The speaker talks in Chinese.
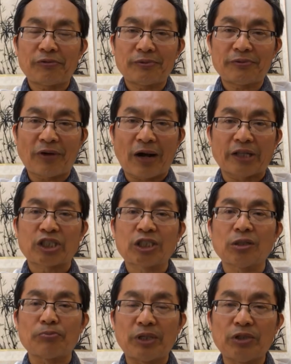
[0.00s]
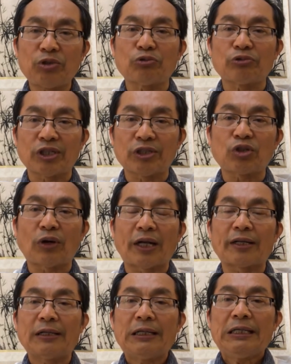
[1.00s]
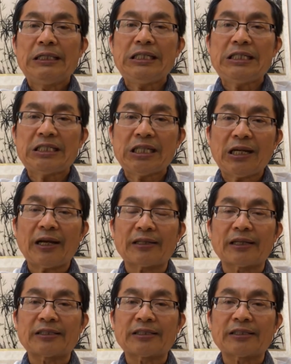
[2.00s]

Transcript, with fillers: 法治、民主、人权一系列的